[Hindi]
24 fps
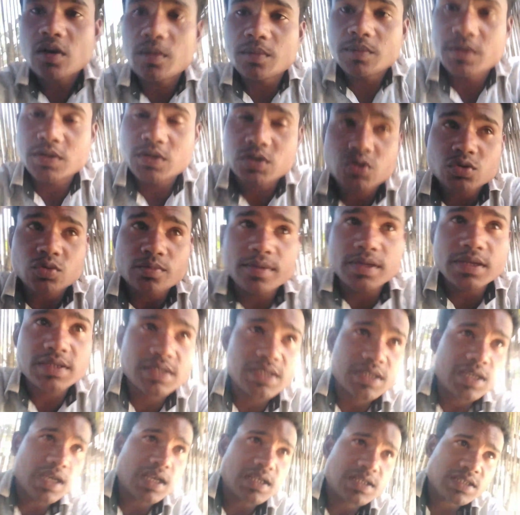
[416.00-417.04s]
और अभी सुबह
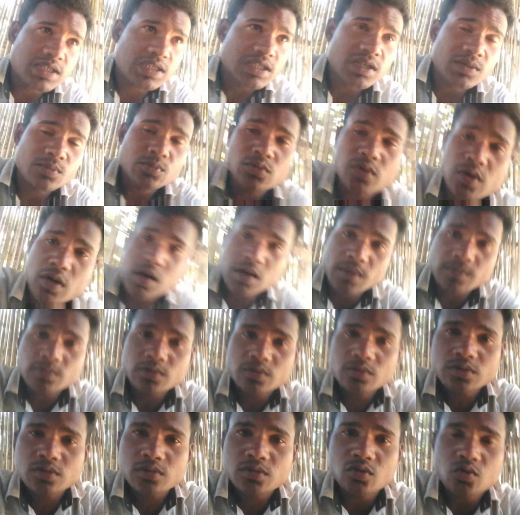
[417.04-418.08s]
से आज के दिन पूरा
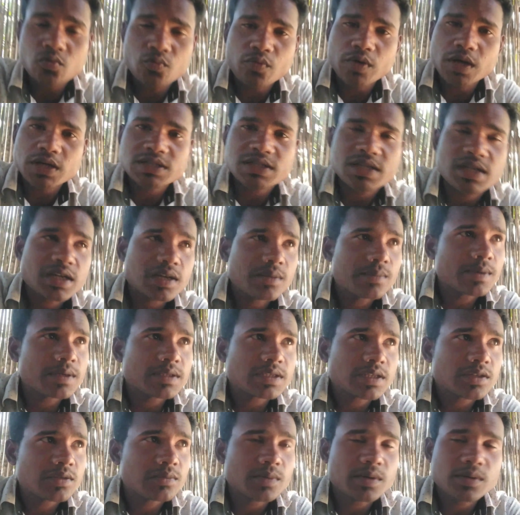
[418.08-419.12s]
हम लोग को उपवास रहना
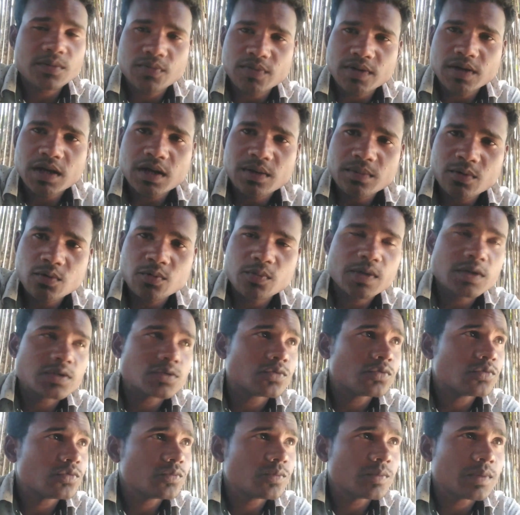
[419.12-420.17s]
पड़ता है तो मैं फिलहाल अभी
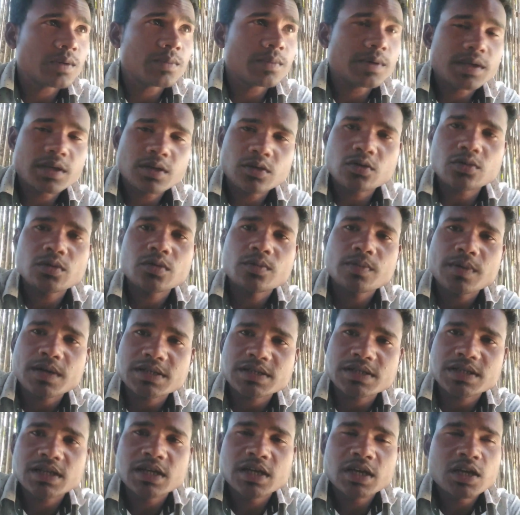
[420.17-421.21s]
उपवास हूँ बड़े भैया लोग भी
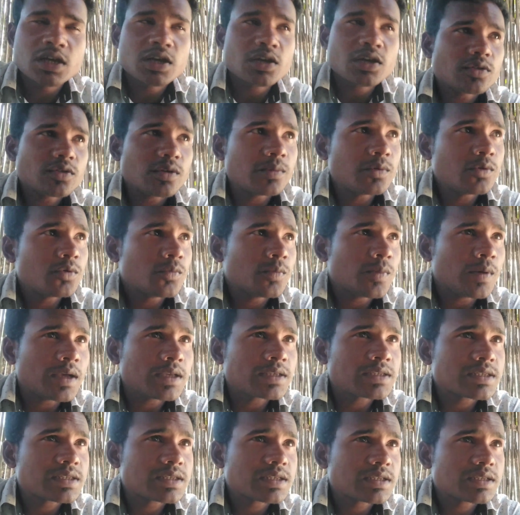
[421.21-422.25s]
उपास है तो अभी
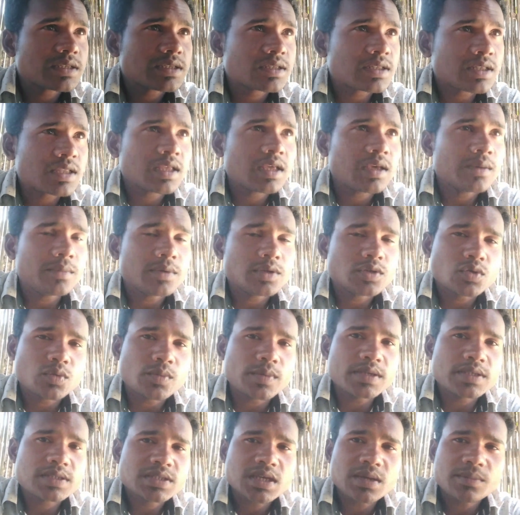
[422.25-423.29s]
उपवास थे अभी
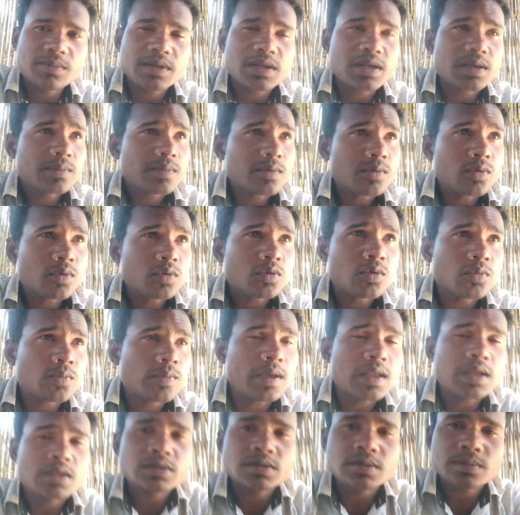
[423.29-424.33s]
सुबह से अभी लगभग वो
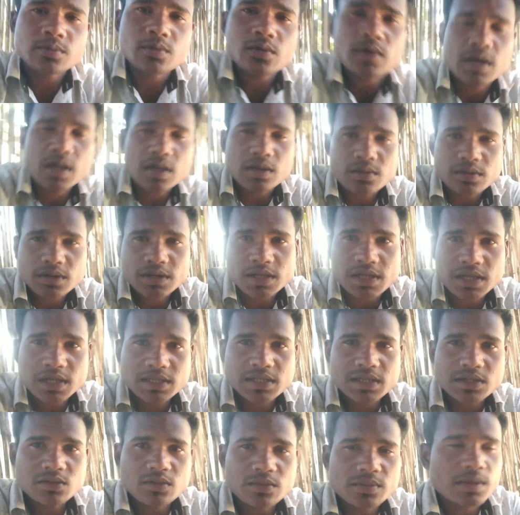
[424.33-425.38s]
लोग बैल सबको खाना वाना
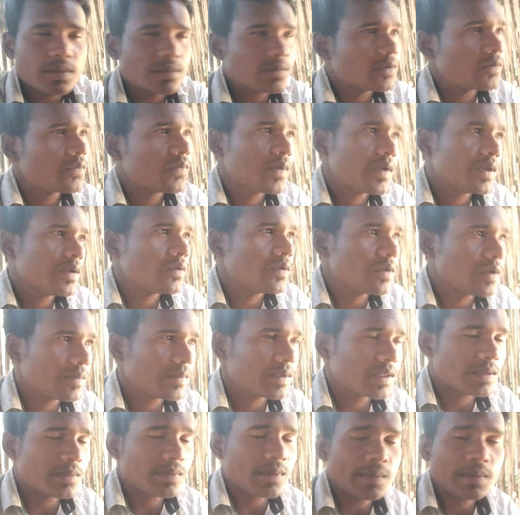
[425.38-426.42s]
खिला दिया तो अभी हम लोग फ्री हो गए
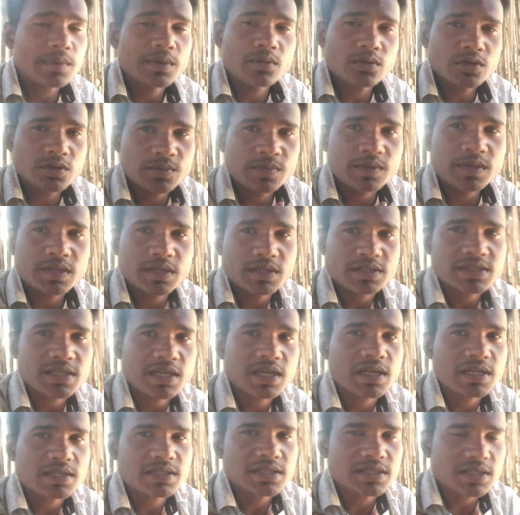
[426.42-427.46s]
मतलब अभी कुछ भी
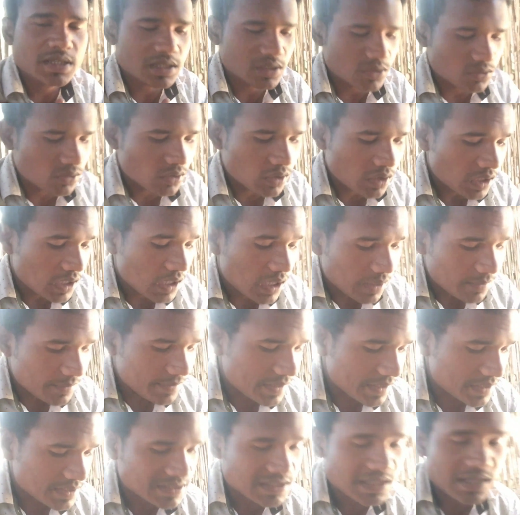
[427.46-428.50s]
नाश्ता कर सकते हैं तो
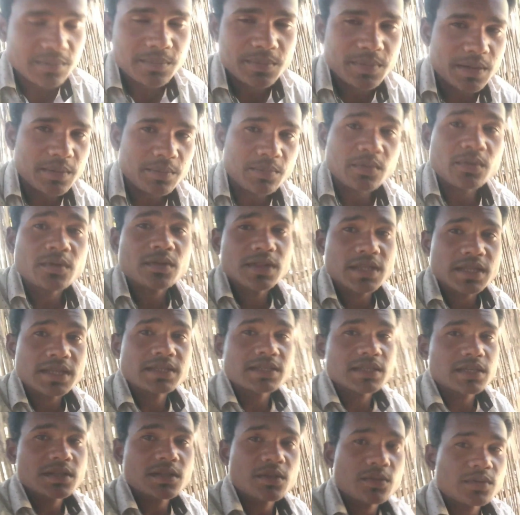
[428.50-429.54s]
अभी नाश्ता पे आप लोग
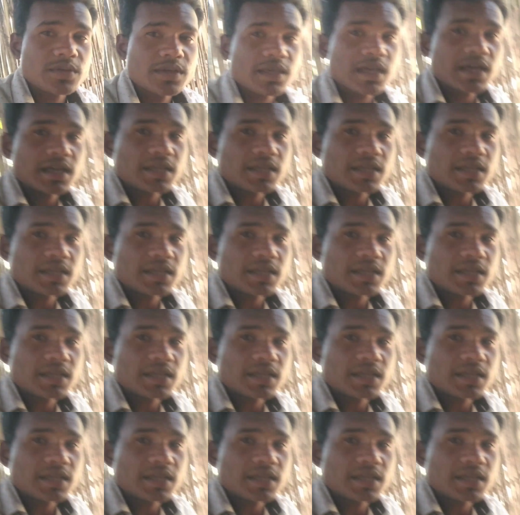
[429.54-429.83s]
देख सकते हो